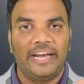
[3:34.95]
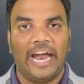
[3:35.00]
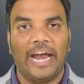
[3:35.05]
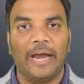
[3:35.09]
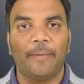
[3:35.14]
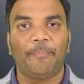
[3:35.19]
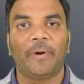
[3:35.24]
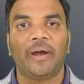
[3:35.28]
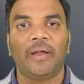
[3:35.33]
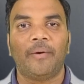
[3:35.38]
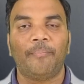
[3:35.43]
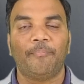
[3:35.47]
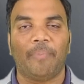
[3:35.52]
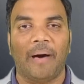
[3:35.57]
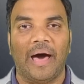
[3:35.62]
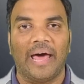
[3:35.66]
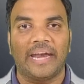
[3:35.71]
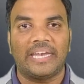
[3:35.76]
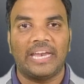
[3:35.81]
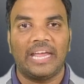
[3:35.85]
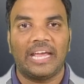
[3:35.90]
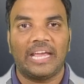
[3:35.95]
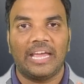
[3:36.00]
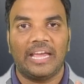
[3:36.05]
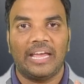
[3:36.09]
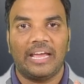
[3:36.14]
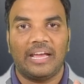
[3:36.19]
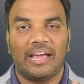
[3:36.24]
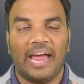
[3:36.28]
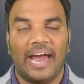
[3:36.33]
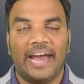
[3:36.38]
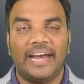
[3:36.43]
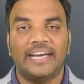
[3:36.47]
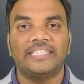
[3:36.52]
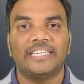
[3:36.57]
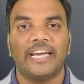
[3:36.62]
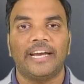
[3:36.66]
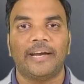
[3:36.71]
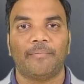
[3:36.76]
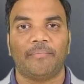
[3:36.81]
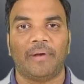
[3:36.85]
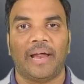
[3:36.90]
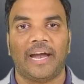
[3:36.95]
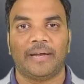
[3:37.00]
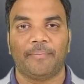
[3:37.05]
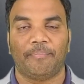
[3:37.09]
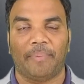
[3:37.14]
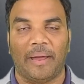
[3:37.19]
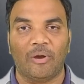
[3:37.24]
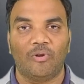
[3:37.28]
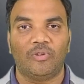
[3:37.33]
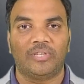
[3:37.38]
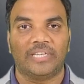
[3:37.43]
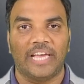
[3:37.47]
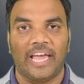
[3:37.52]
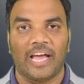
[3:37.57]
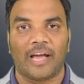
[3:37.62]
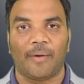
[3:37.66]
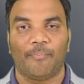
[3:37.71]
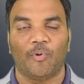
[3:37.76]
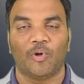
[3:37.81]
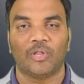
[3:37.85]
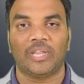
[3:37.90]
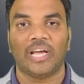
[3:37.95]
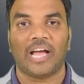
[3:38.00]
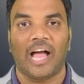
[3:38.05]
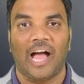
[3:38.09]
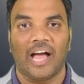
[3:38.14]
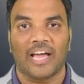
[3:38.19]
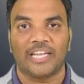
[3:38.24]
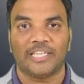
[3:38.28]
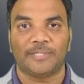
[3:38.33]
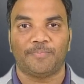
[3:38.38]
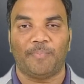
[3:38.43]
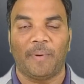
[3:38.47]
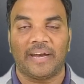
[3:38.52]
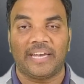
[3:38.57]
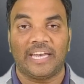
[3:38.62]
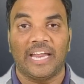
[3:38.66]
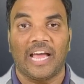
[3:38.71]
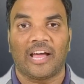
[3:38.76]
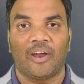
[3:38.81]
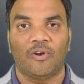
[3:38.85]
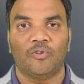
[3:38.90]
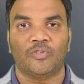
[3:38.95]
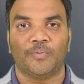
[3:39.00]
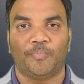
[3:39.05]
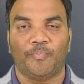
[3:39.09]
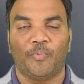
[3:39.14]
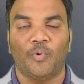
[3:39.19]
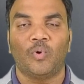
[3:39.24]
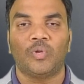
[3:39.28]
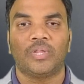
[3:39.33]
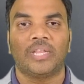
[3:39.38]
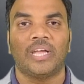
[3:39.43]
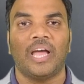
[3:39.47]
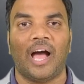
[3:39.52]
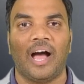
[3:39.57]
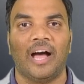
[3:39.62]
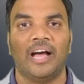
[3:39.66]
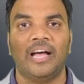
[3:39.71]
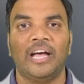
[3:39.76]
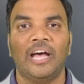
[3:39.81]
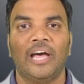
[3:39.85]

నడపడం పార్టీకి గైడ్ చేయడం లాంటి పనులు చేయకపోతే కాంగ్రెస్ పార్టీ అక్కడ నుంచి పూర్తిగా